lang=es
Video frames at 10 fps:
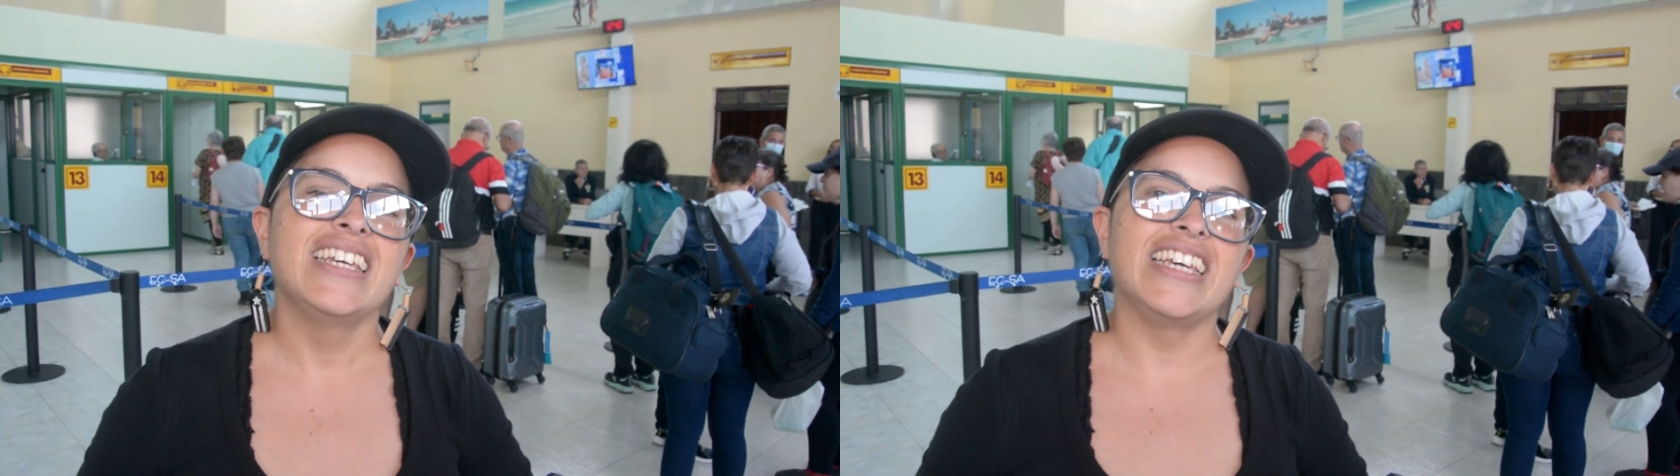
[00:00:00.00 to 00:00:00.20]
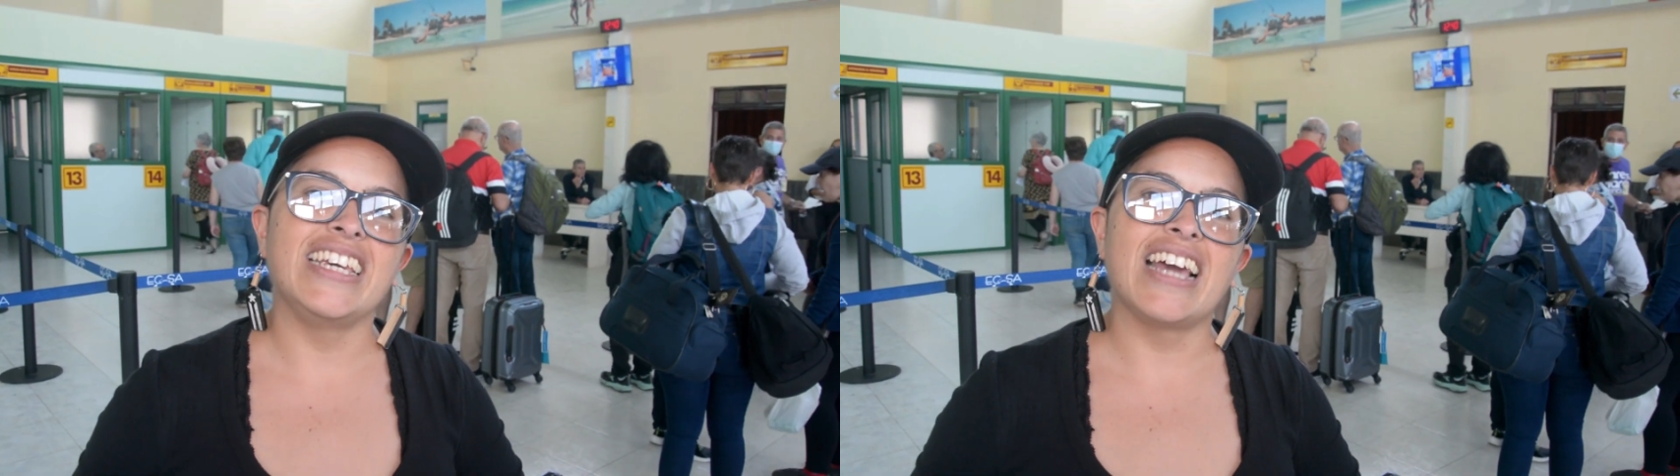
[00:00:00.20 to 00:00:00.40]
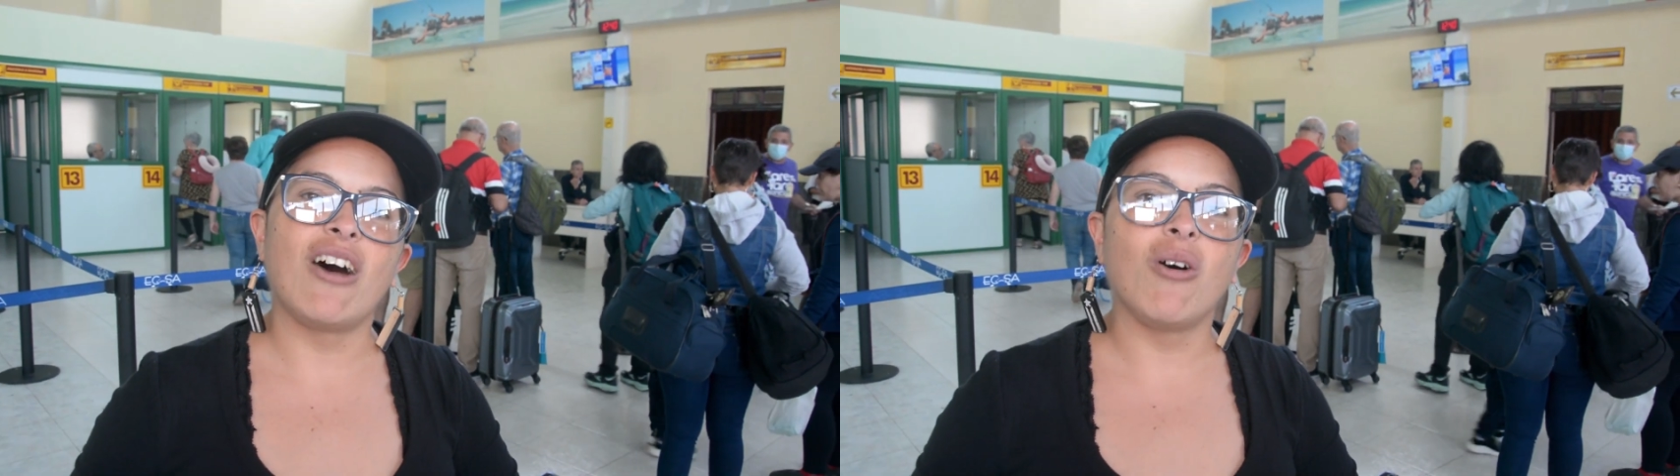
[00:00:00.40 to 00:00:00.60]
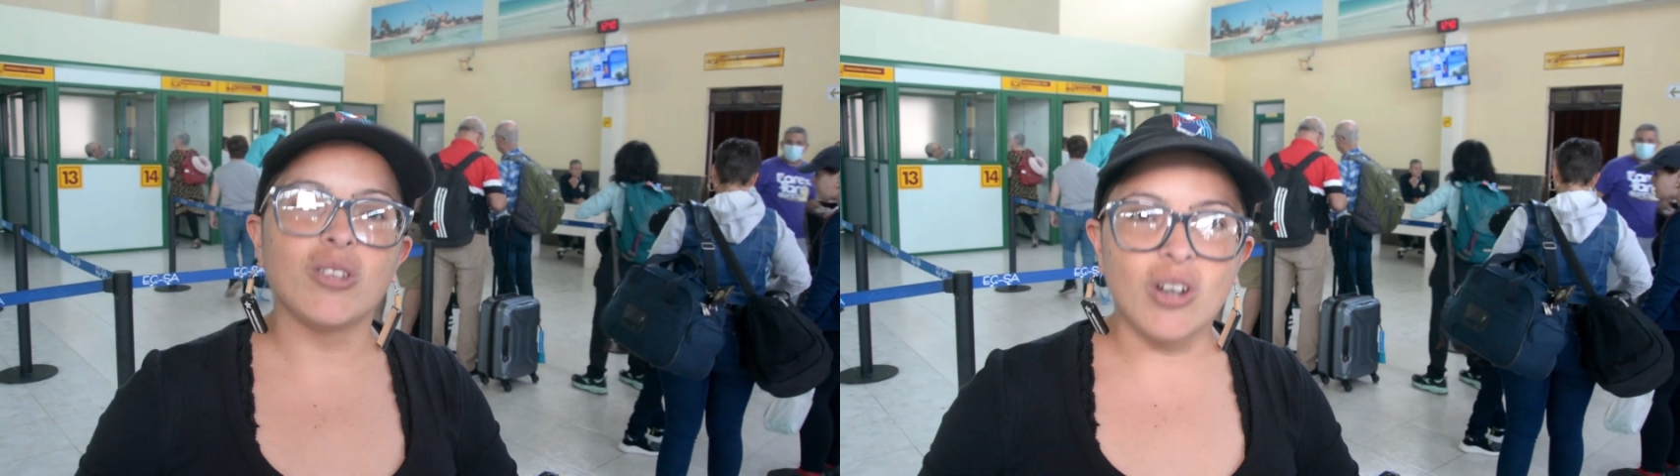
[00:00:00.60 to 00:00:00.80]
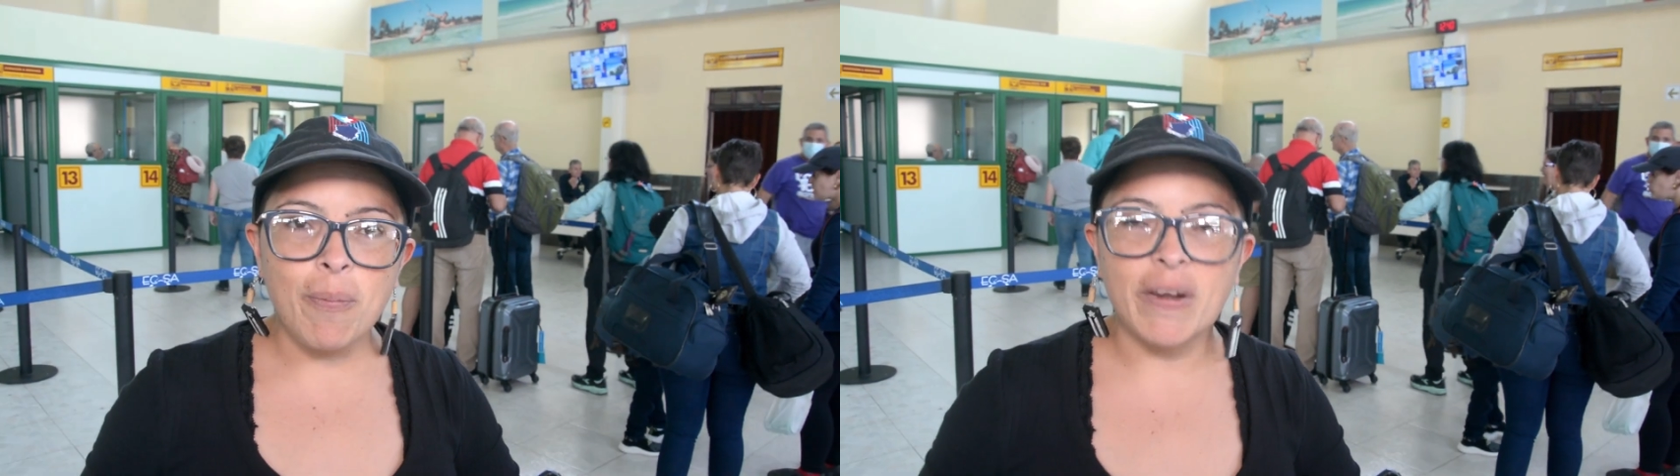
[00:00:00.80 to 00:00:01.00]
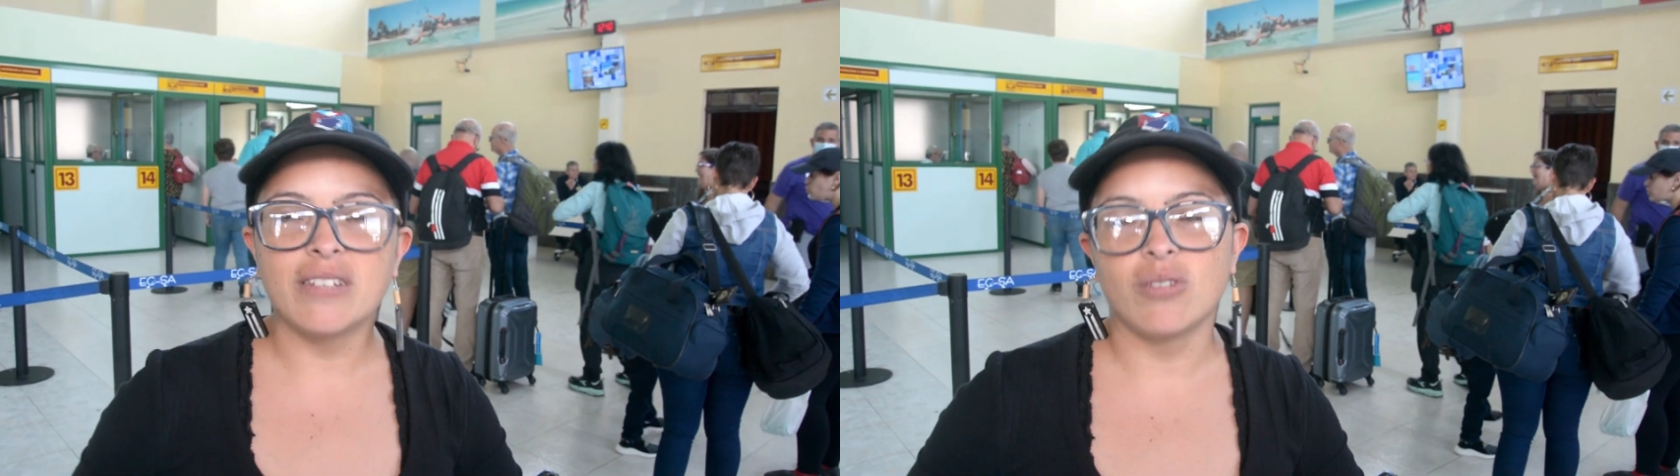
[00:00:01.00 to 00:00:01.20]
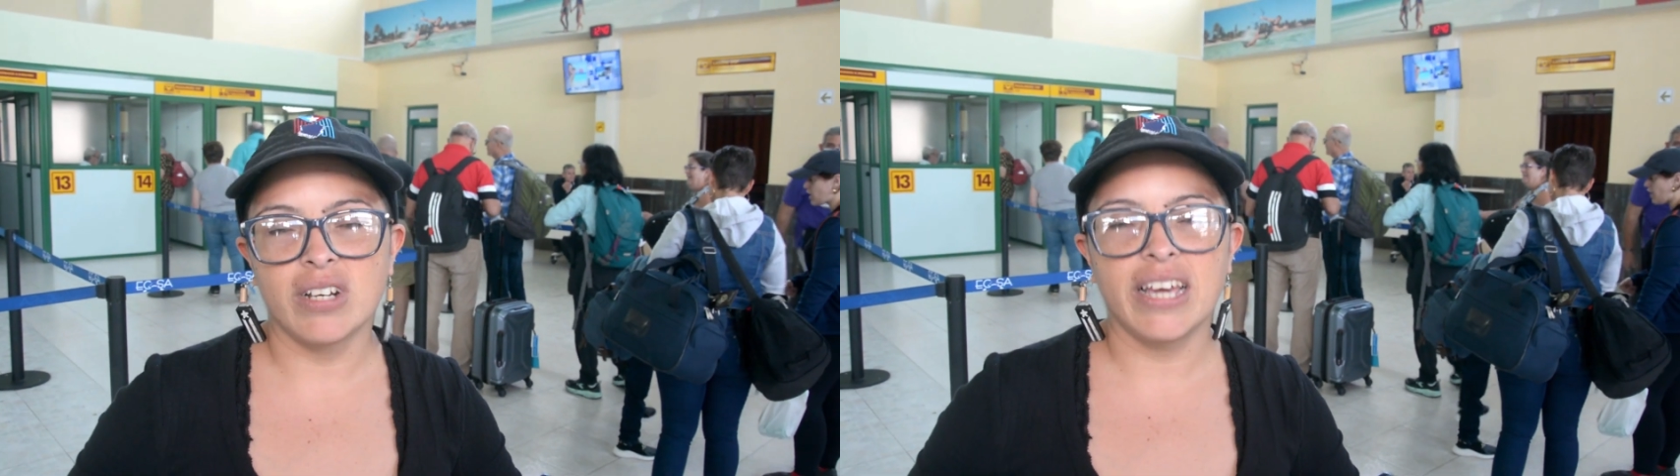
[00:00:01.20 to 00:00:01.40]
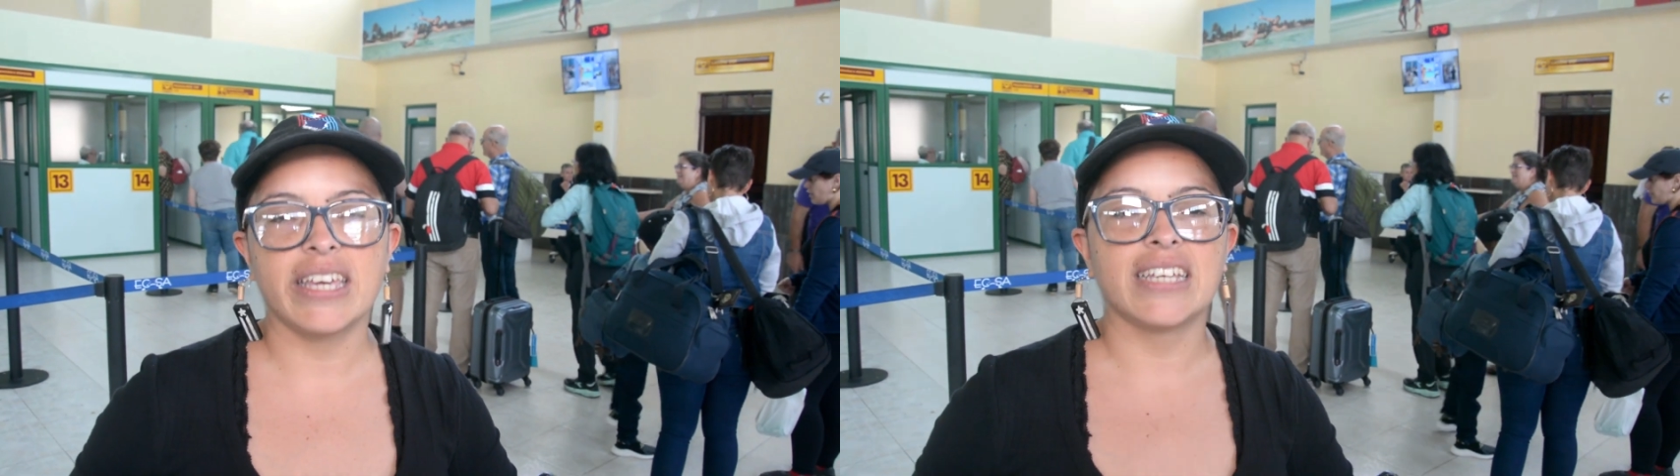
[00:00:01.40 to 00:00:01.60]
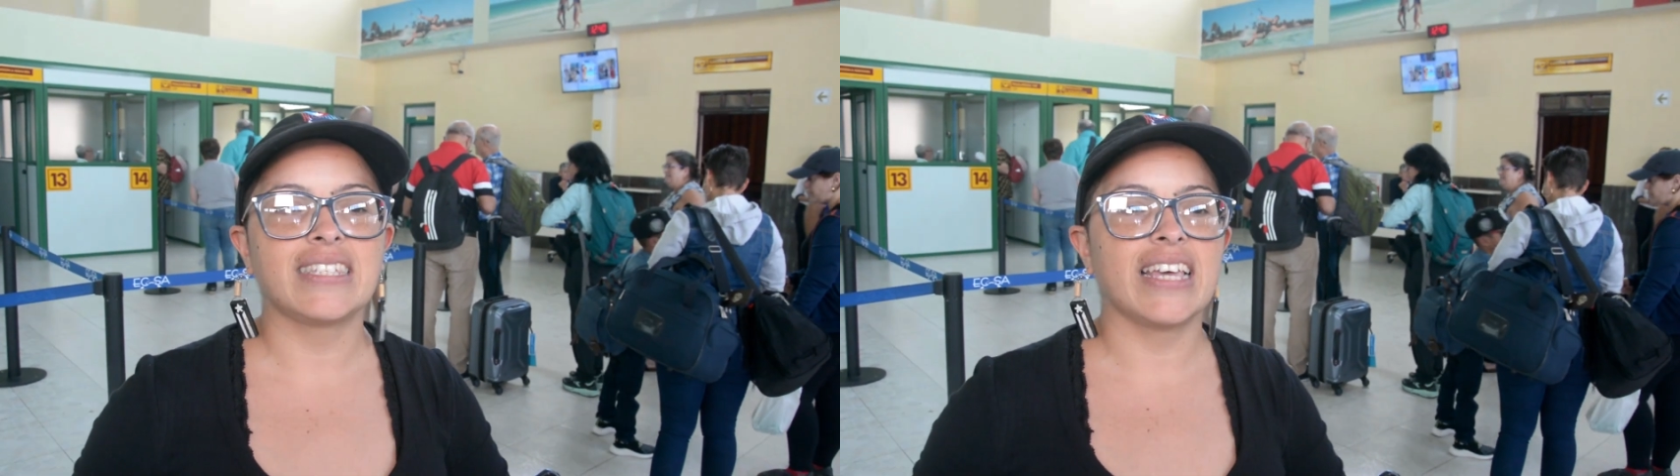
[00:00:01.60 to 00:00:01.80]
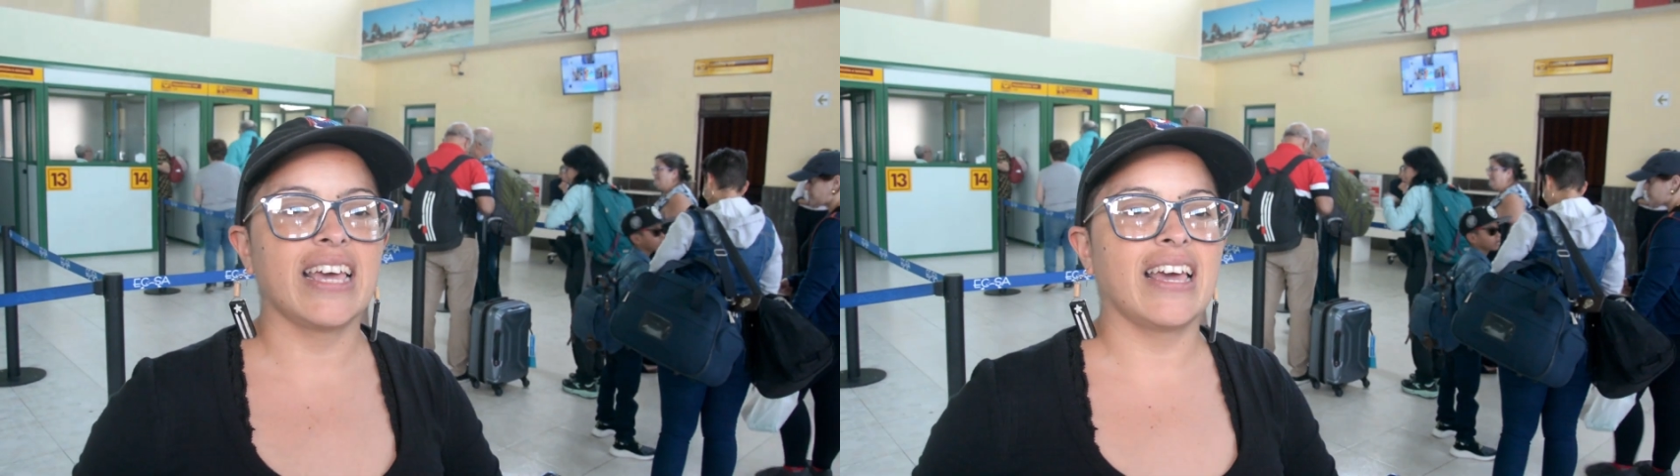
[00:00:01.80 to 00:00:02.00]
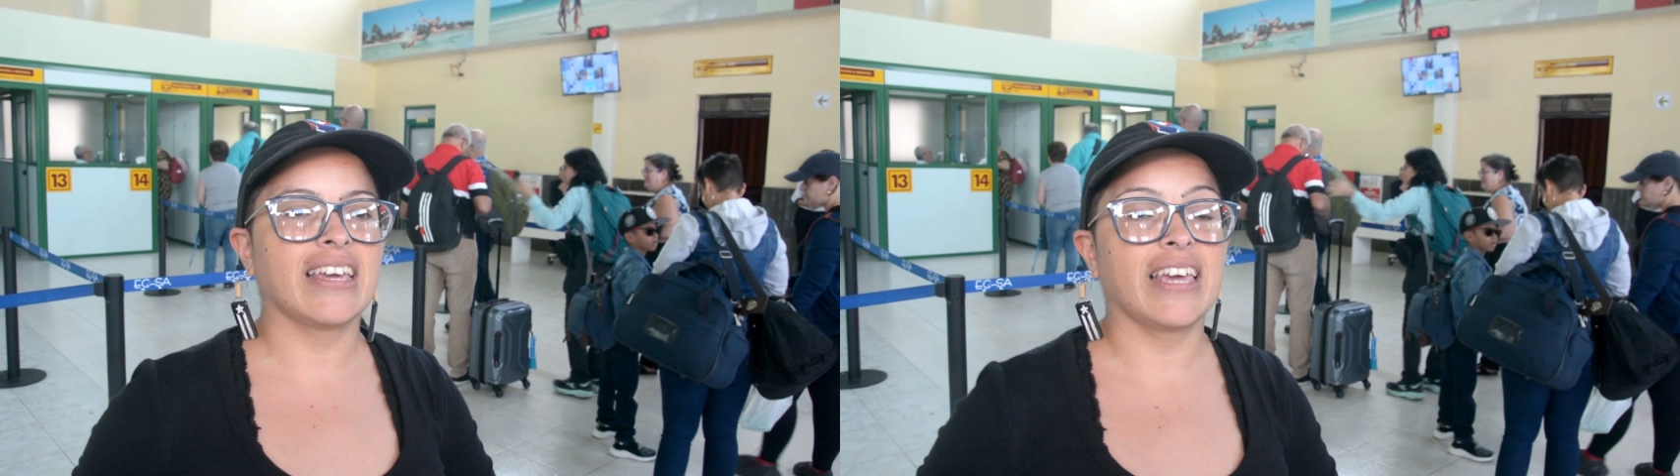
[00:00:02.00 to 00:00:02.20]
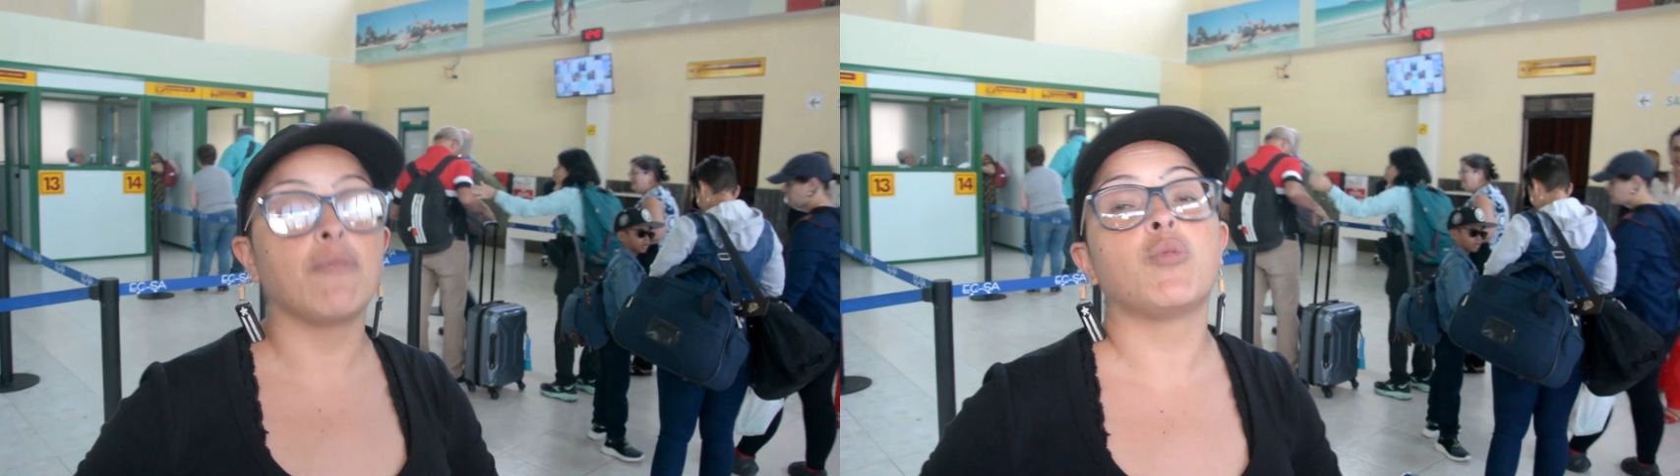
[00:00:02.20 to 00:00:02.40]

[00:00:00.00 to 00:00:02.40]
y a otras personas que se